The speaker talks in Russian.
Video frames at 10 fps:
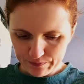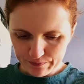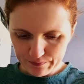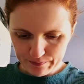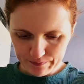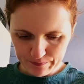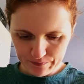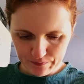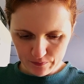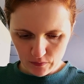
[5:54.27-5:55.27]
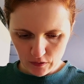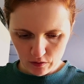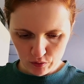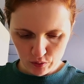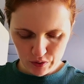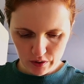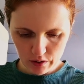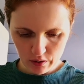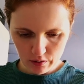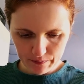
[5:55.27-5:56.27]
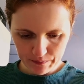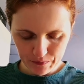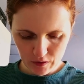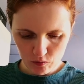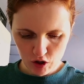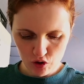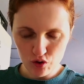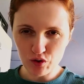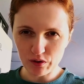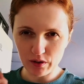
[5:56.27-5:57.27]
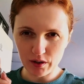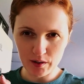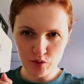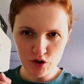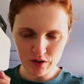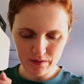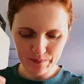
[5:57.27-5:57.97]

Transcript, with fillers: М м-м-м, -м, вкуснота. У меня еще черный хлебушек.